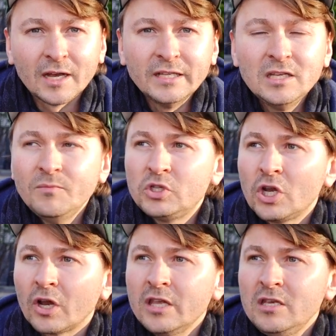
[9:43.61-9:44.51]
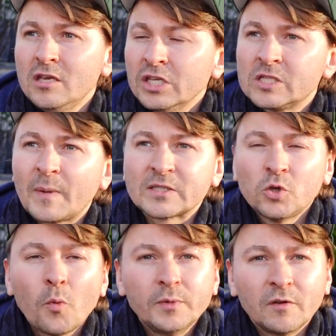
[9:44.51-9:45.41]
Они не мечтают, они не
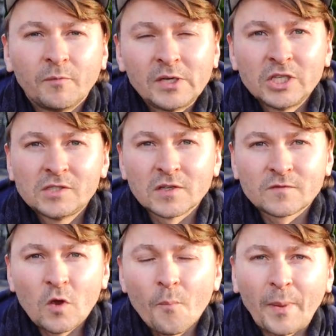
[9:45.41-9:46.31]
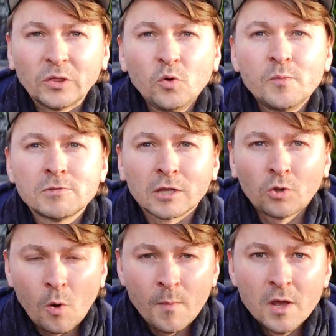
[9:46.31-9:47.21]
способны в большинстве своем подумать о
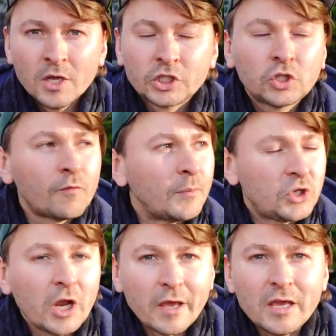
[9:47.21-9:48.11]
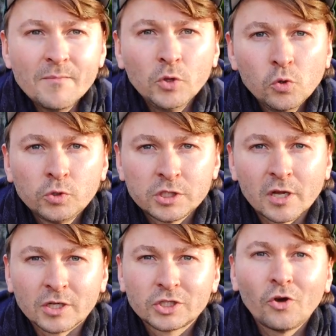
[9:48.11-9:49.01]
том, что вообще им
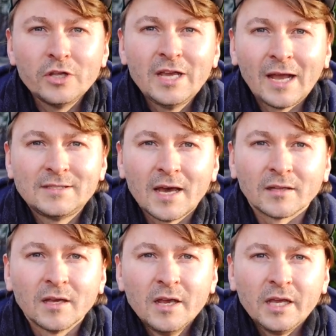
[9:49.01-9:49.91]
нужно, что они хотят.